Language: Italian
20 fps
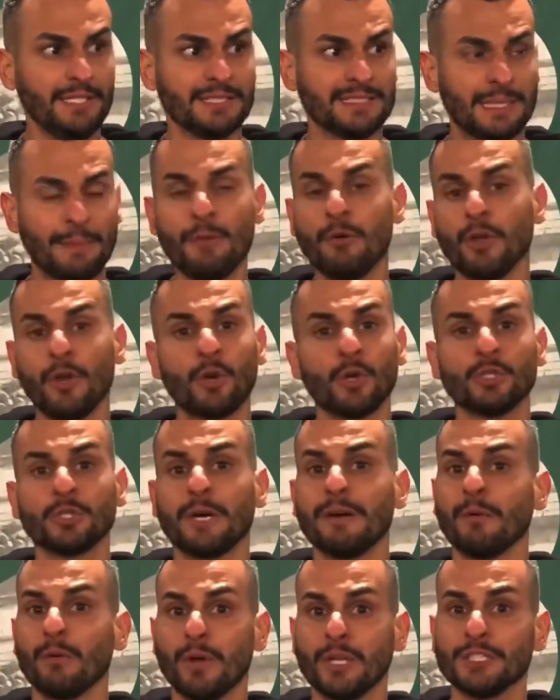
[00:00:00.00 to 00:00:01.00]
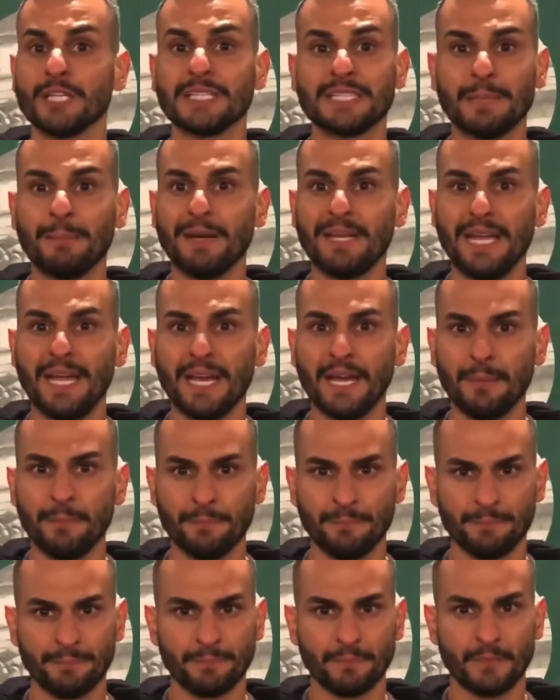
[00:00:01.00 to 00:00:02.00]
sapevo che loro giocavano in una certa maniera,
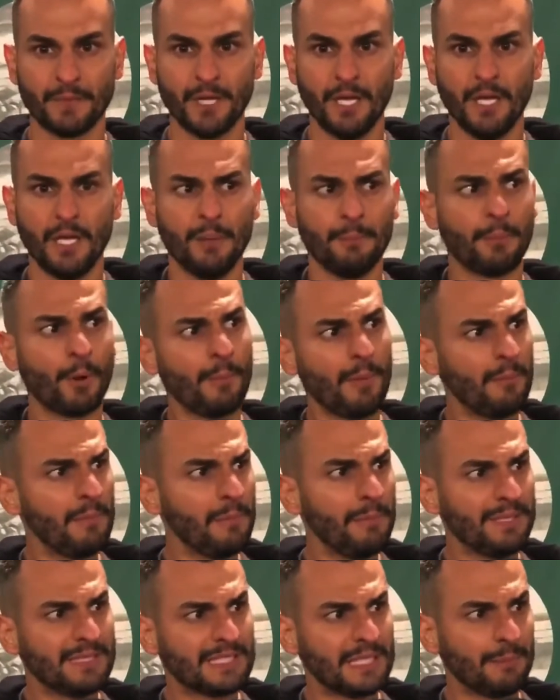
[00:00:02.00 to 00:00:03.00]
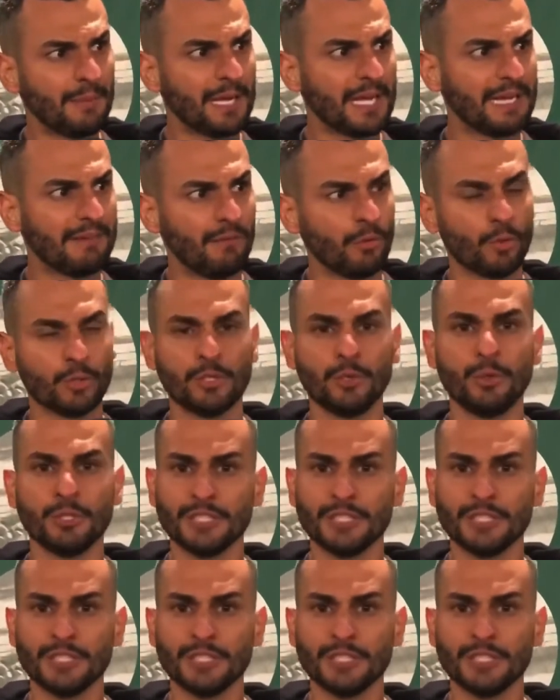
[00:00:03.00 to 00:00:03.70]
probabilmente le mancava uno dei due